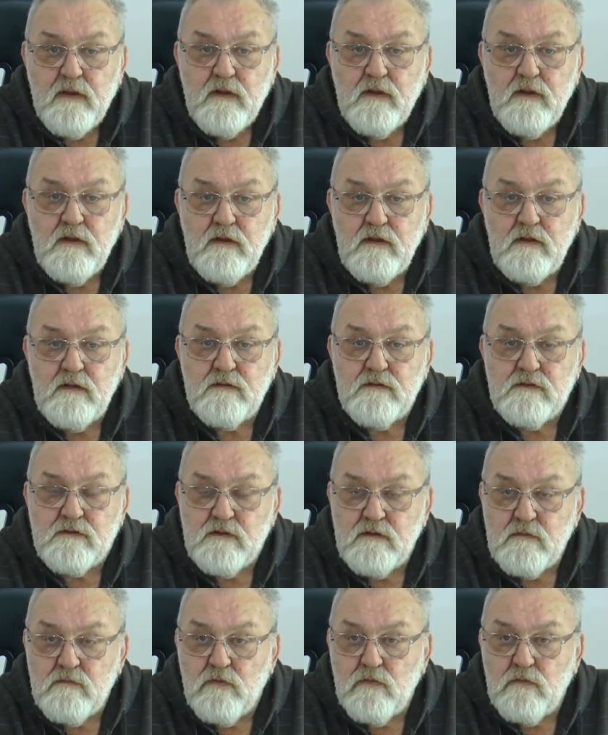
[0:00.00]
и
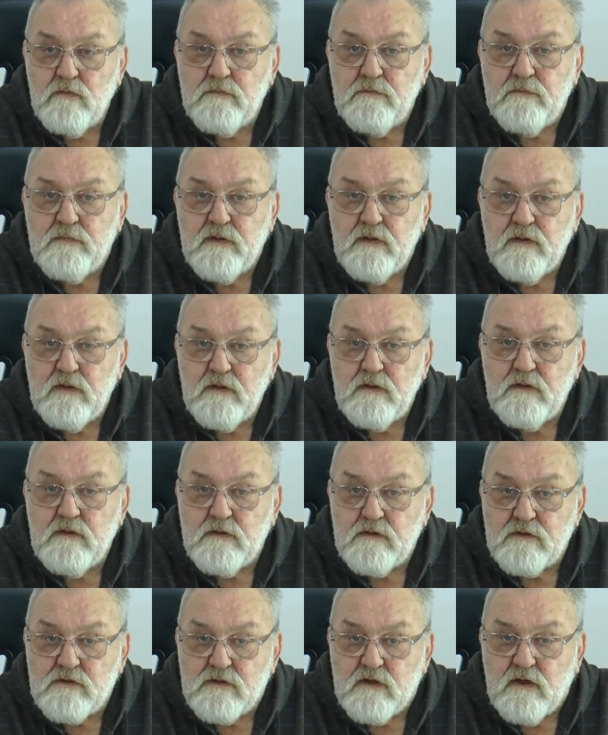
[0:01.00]
зиму
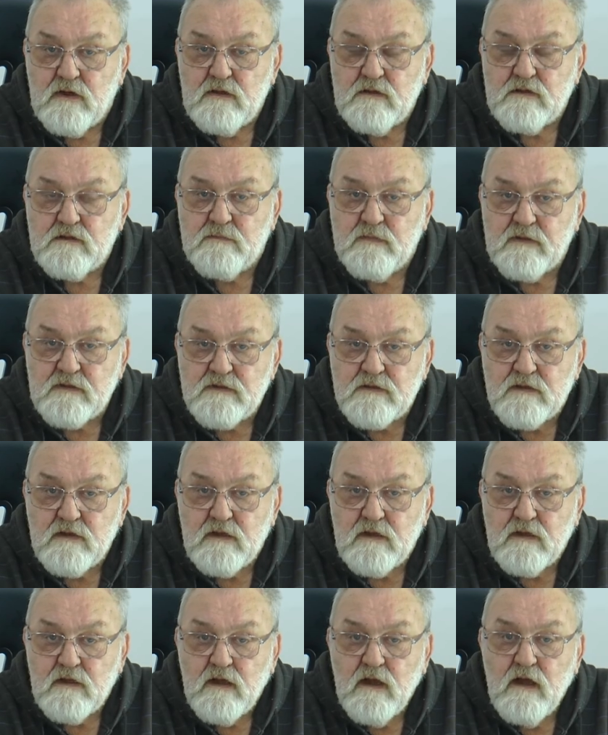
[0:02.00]
передержали,
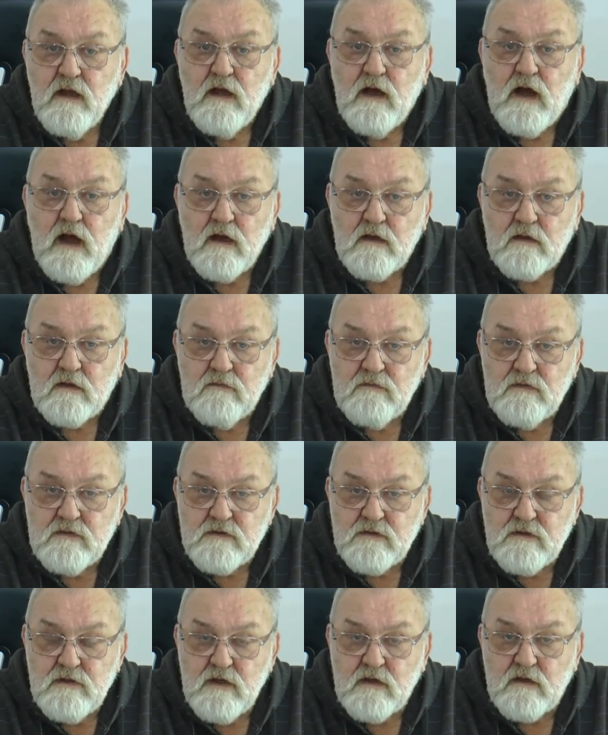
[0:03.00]
спасли. А к
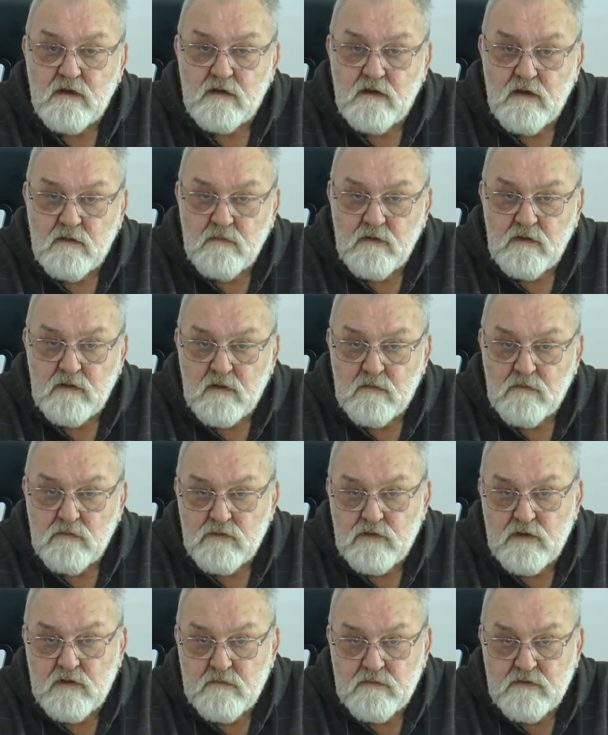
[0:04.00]
весне, когда мы там
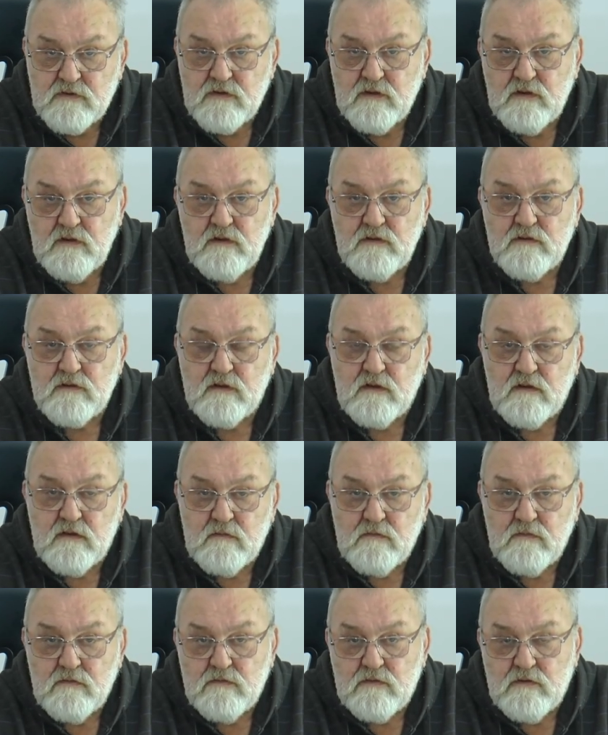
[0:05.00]
уже обжились,
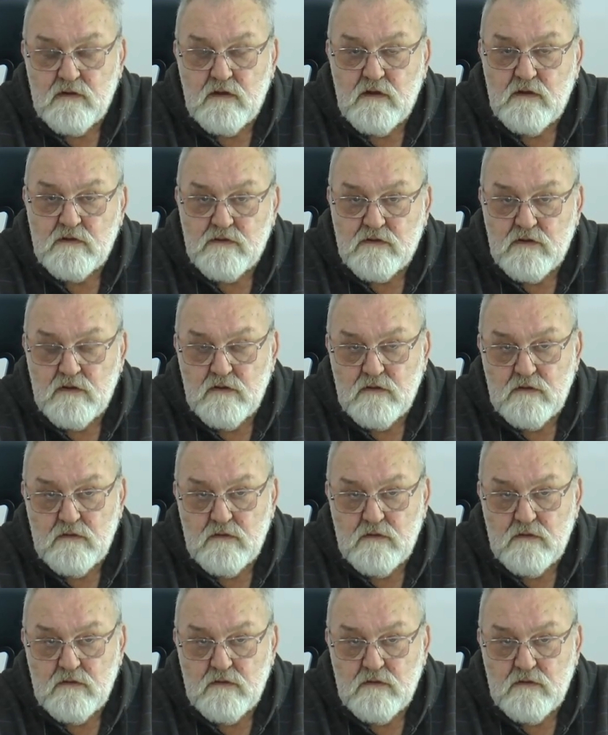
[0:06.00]
когда мы уже начали